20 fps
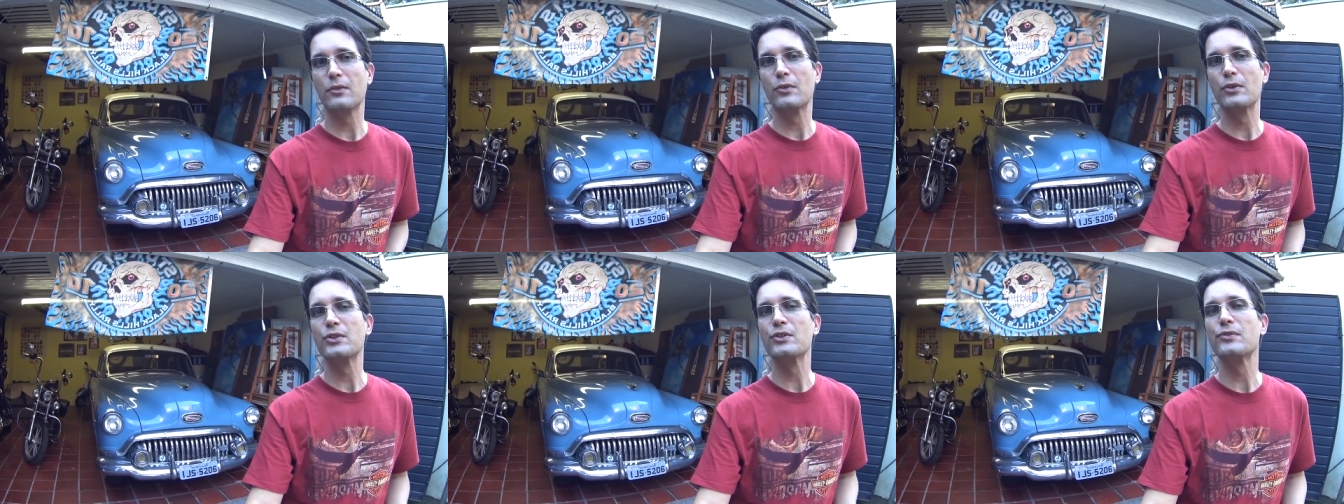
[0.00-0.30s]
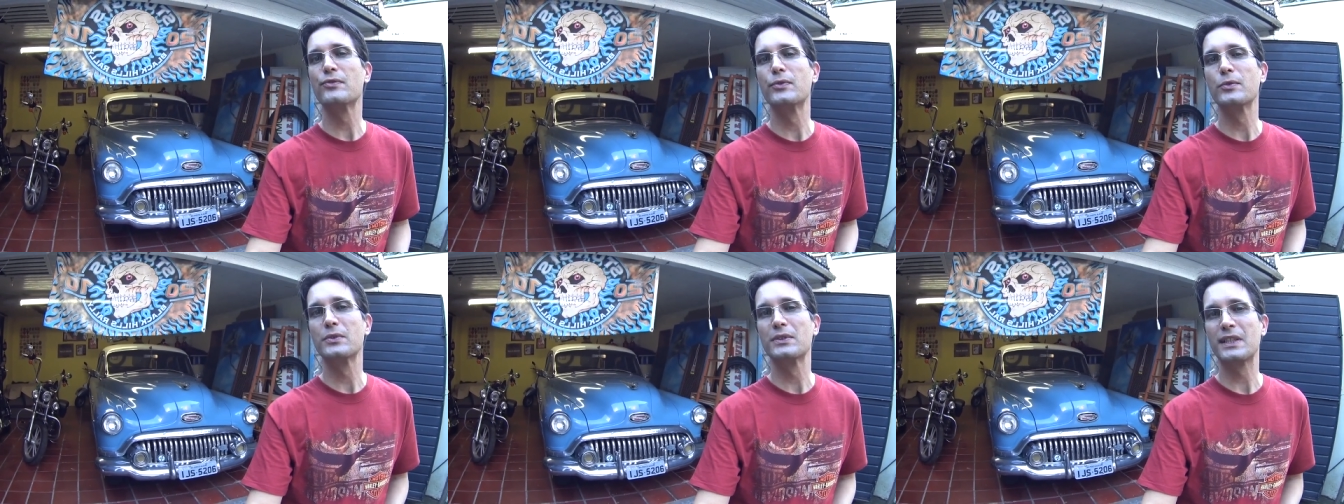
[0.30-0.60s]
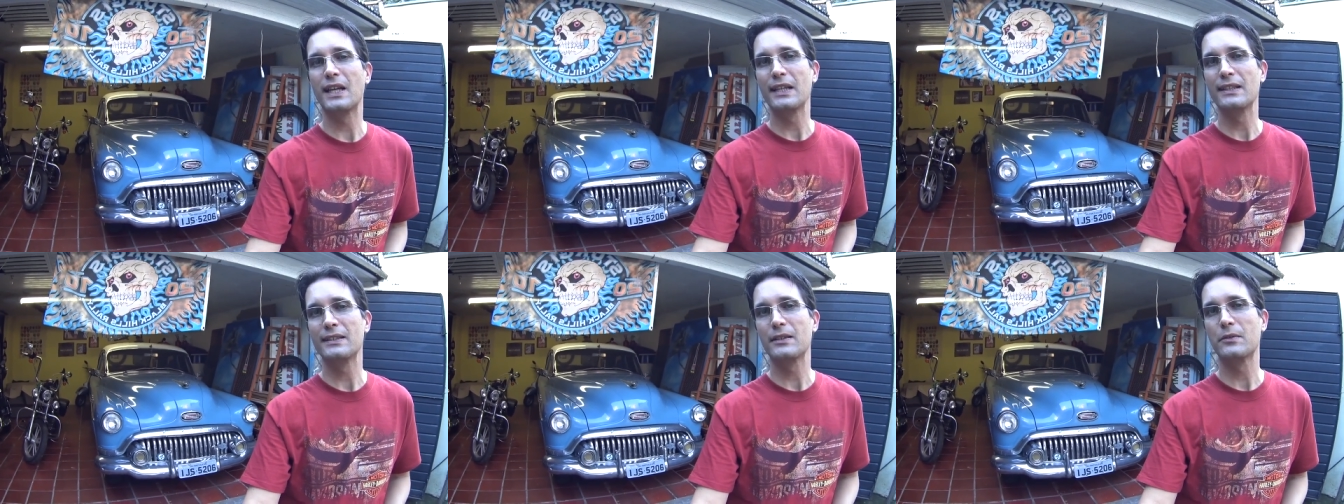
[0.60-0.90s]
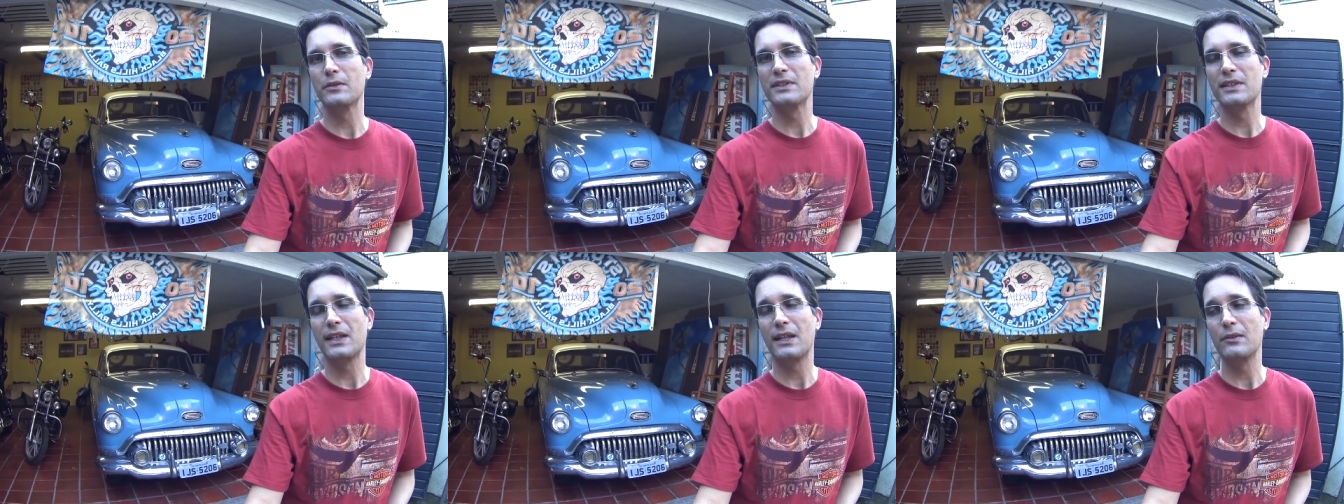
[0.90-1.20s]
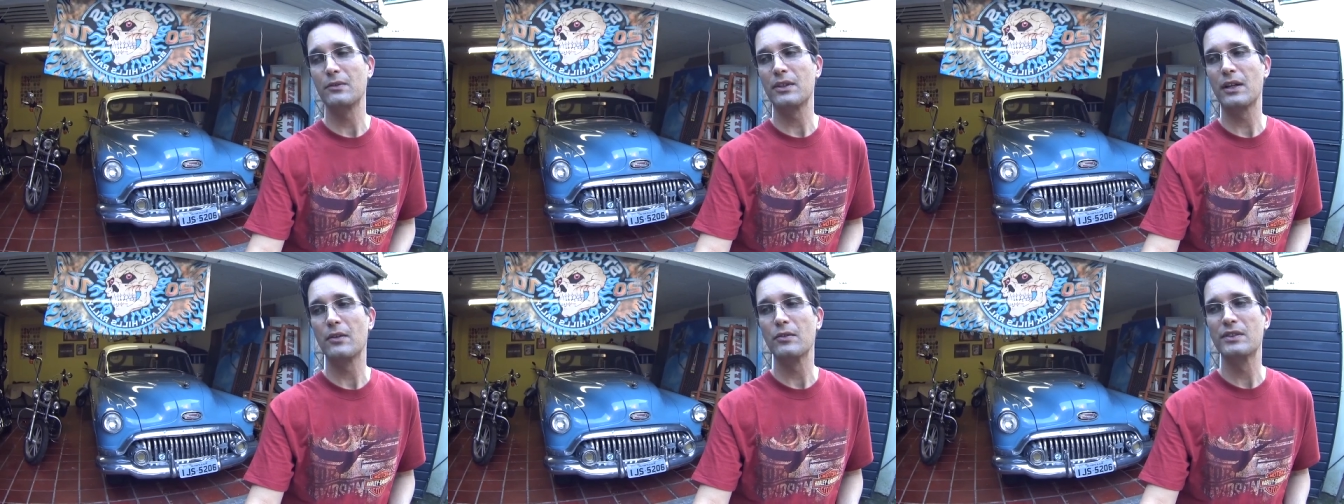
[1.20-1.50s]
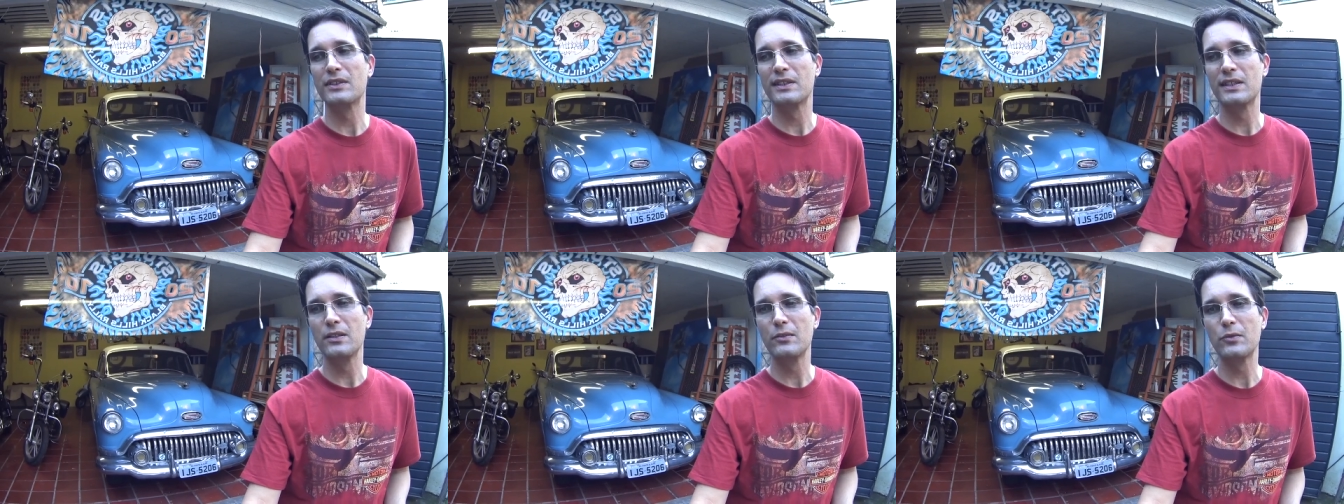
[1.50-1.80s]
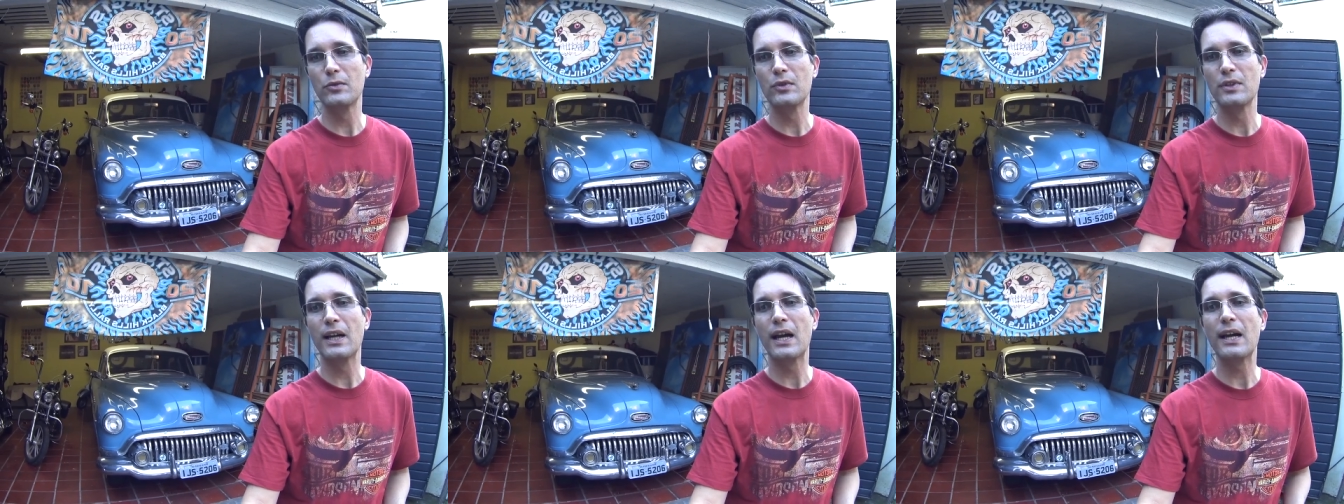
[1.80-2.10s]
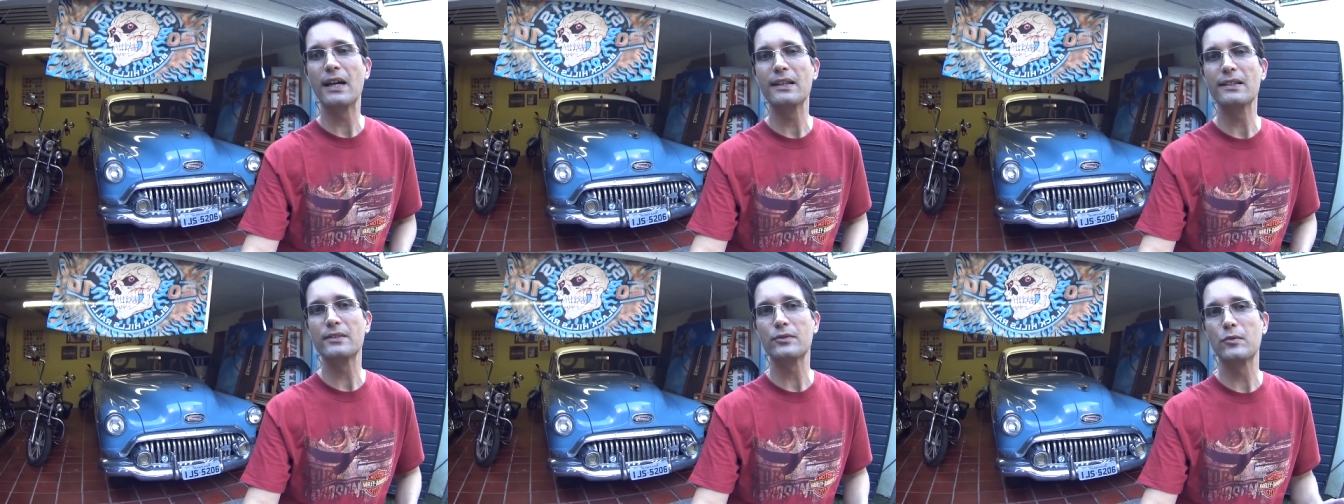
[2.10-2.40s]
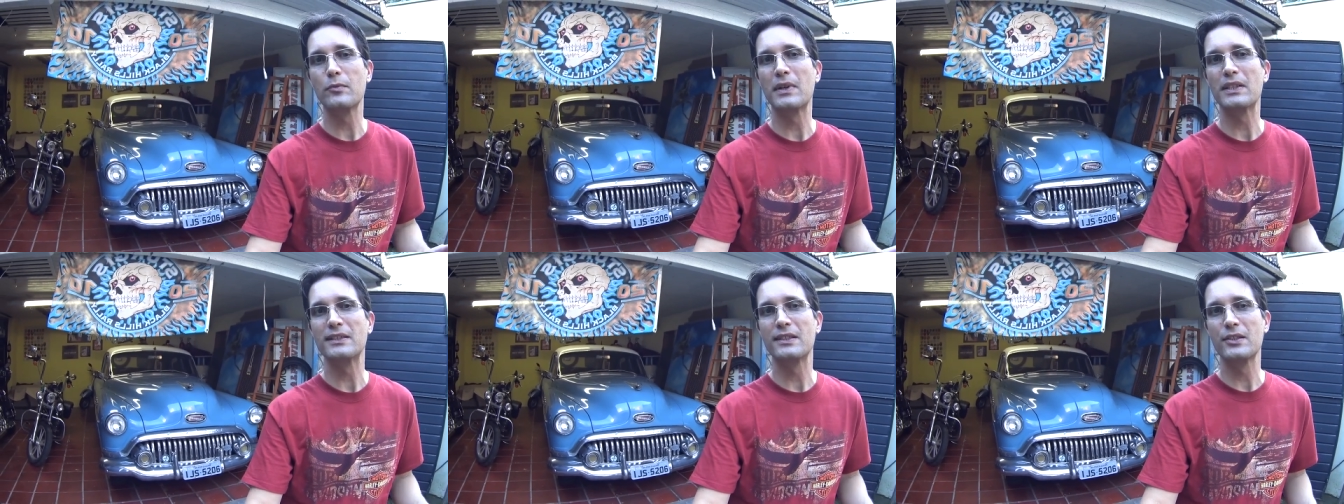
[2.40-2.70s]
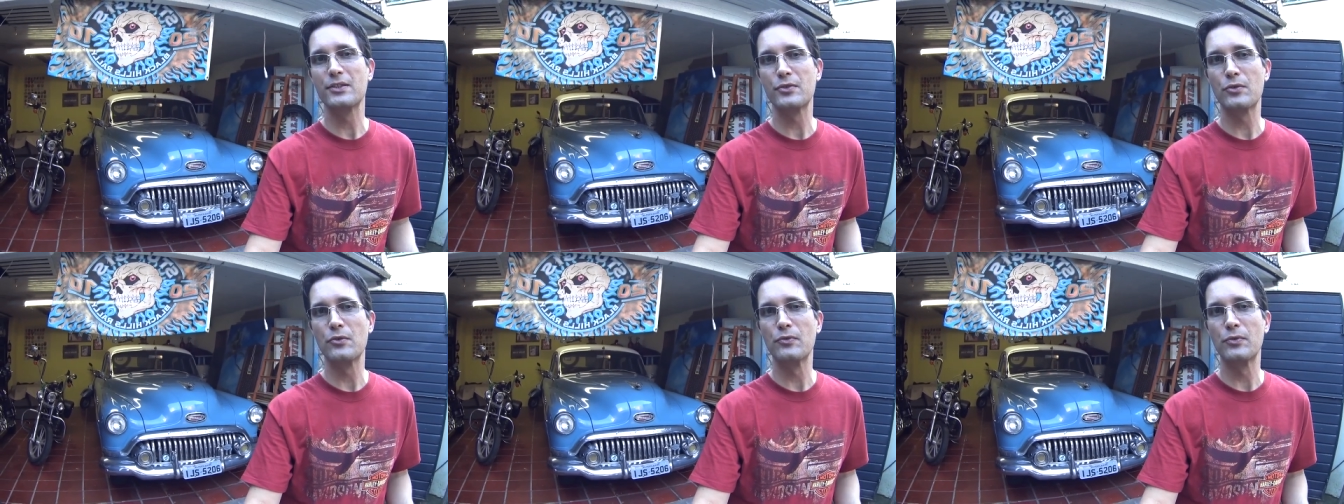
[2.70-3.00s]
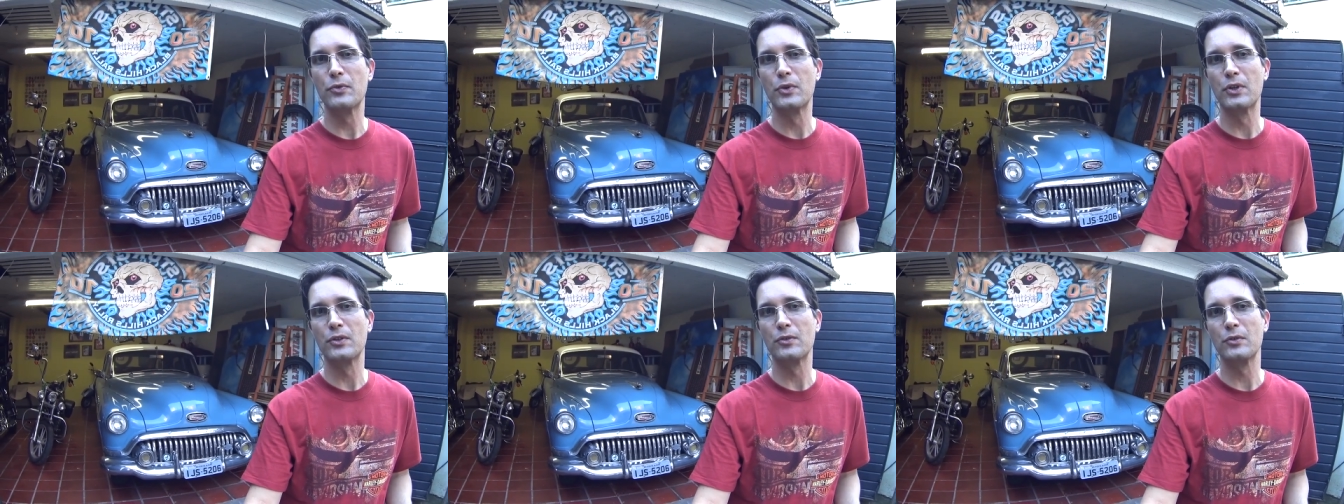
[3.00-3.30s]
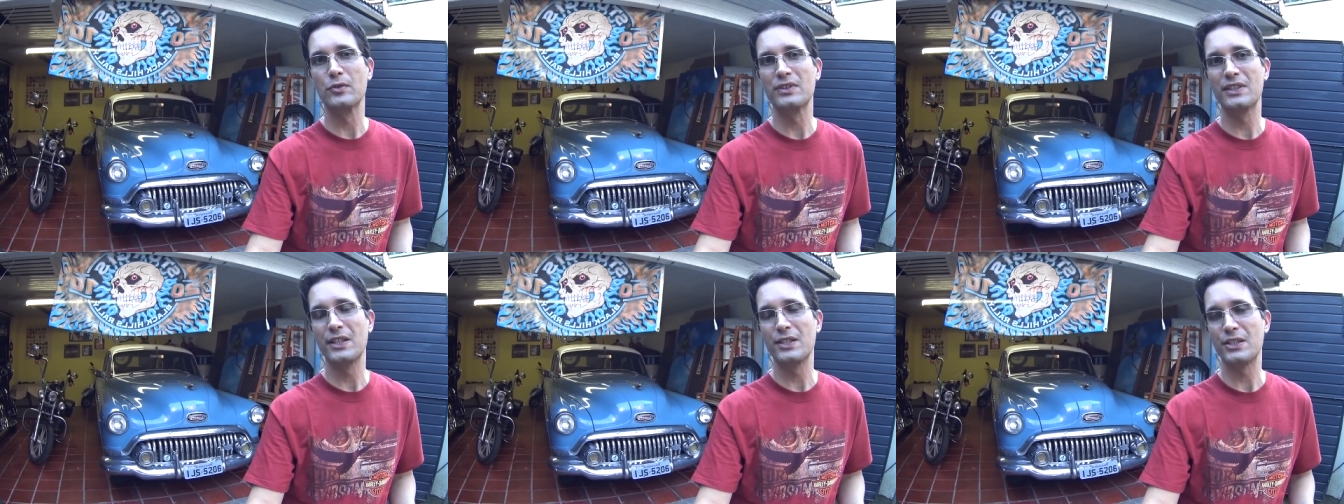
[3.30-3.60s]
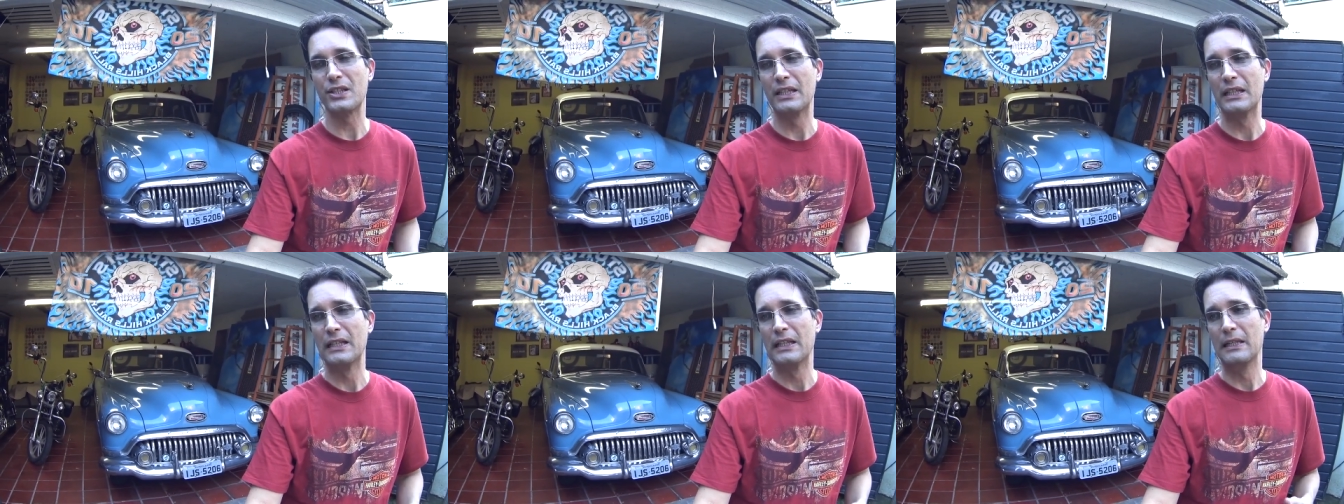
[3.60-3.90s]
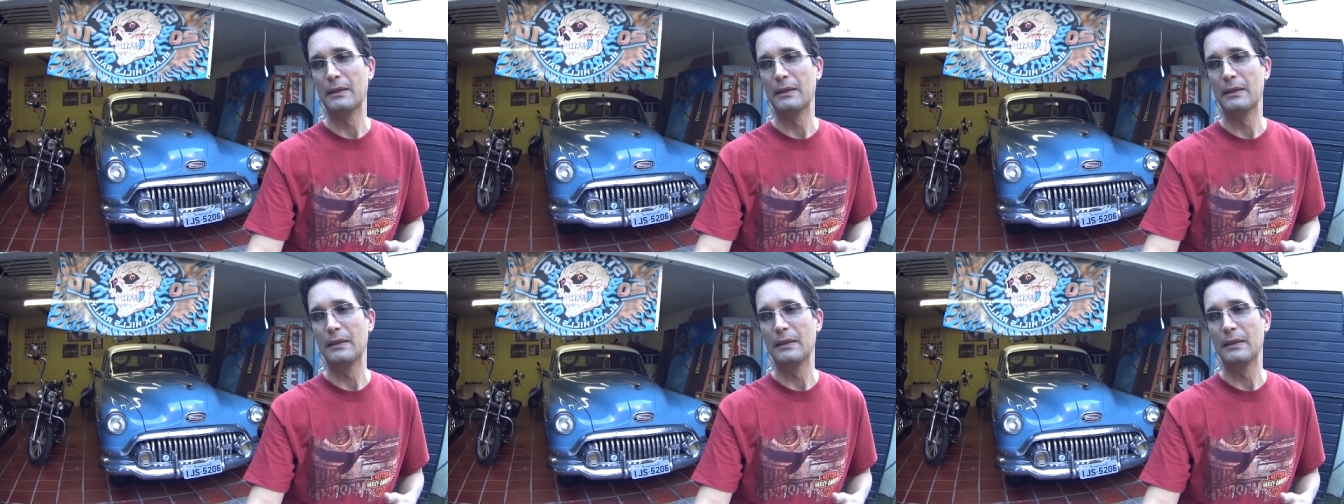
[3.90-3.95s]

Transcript: Hoje o full size é considerado um carro de cinco lugares com bastante conforto, ou seja,